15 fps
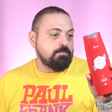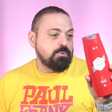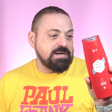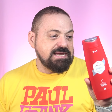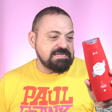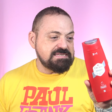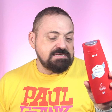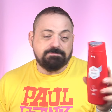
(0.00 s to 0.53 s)

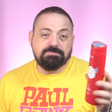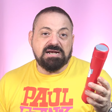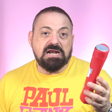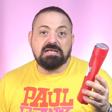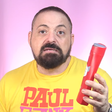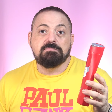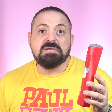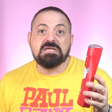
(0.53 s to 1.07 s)
pues
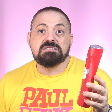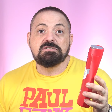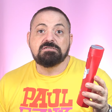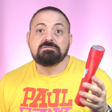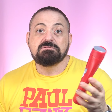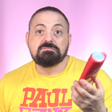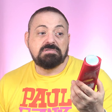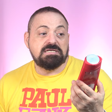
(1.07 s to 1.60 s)
para el
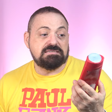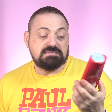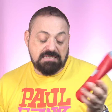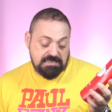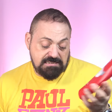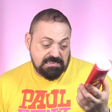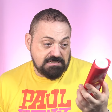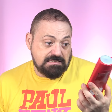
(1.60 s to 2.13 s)
gimnasio.
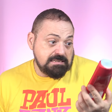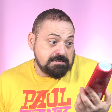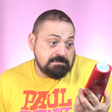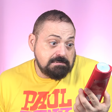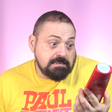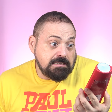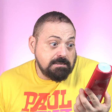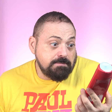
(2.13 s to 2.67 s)
Este, es que es que
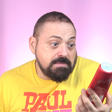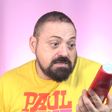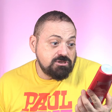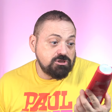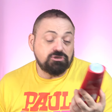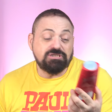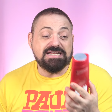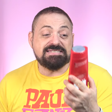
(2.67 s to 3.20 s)
este
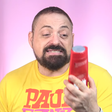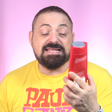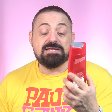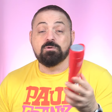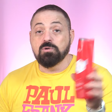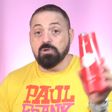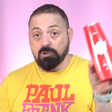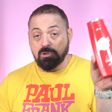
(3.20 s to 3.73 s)
gimnasio, 3
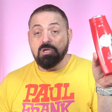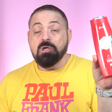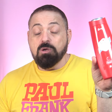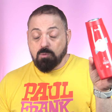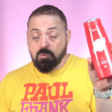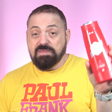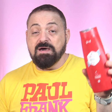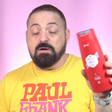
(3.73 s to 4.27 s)
en 1.
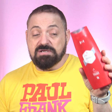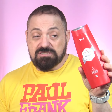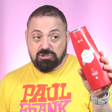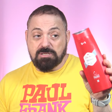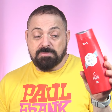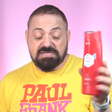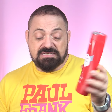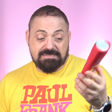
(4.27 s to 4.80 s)
Cuidado,
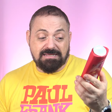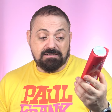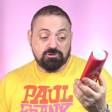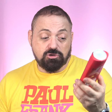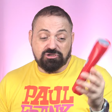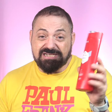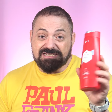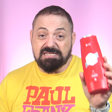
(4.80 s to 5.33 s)
esto también es
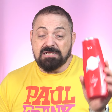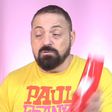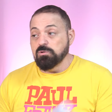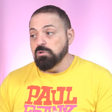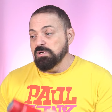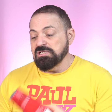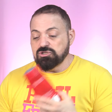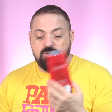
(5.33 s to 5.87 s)
cierto, 3 en
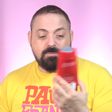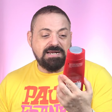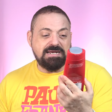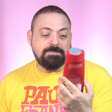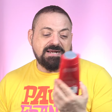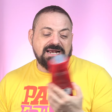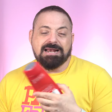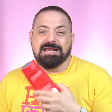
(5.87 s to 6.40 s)
1. Esto
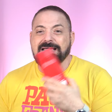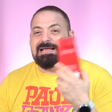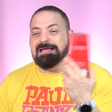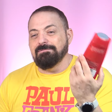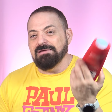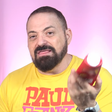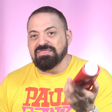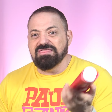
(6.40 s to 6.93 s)
vale para la
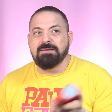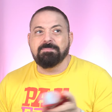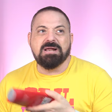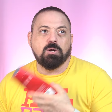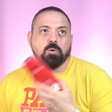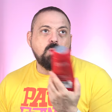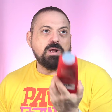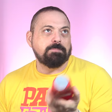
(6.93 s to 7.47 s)
cabeza,
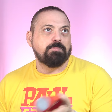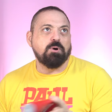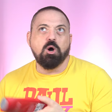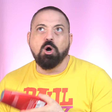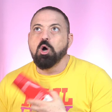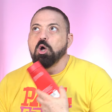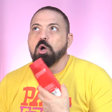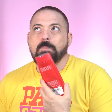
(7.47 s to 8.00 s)
para el
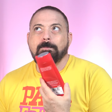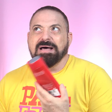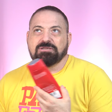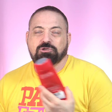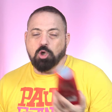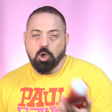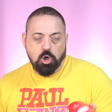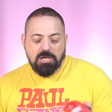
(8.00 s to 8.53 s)
cuerpo,
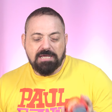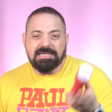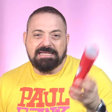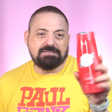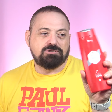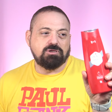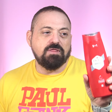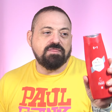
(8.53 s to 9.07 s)
para todo.
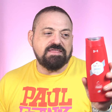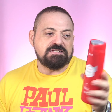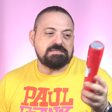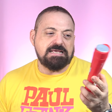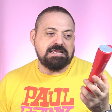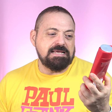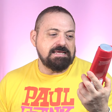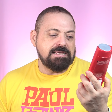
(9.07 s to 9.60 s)

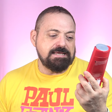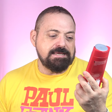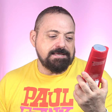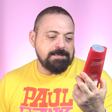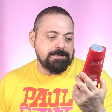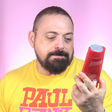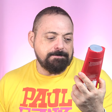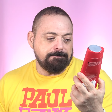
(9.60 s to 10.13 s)
Entonces,
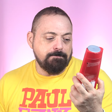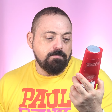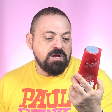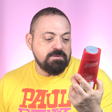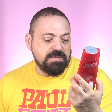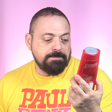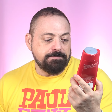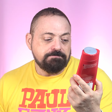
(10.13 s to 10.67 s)
eh,
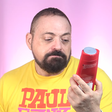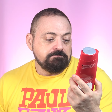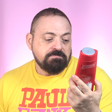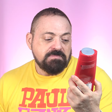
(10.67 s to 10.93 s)
muy bien.